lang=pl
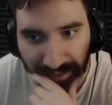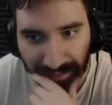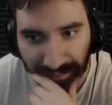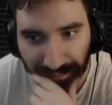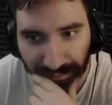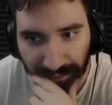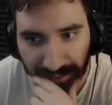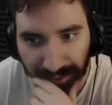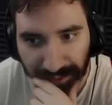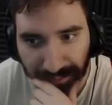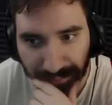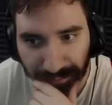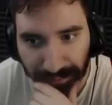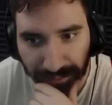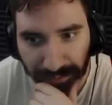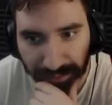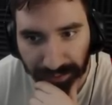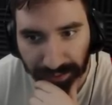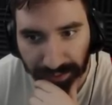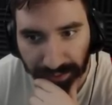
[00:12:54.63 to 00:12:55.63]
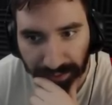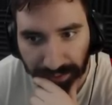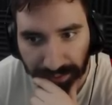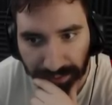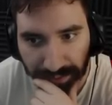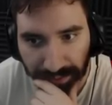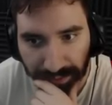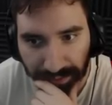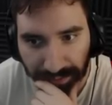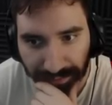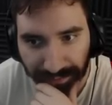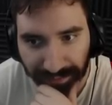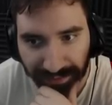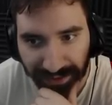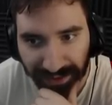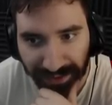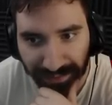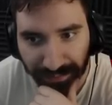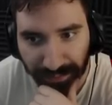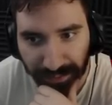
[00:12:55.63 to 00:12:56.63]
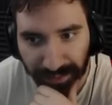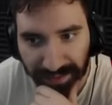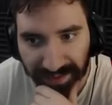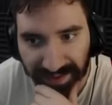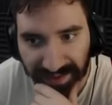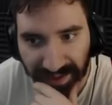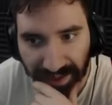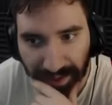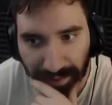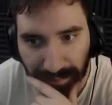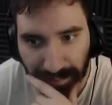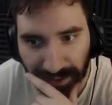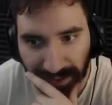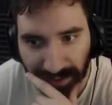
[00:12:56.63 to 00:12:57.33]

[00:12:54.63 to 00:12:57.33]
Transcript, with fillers: Wytwór. Wytwórz z nami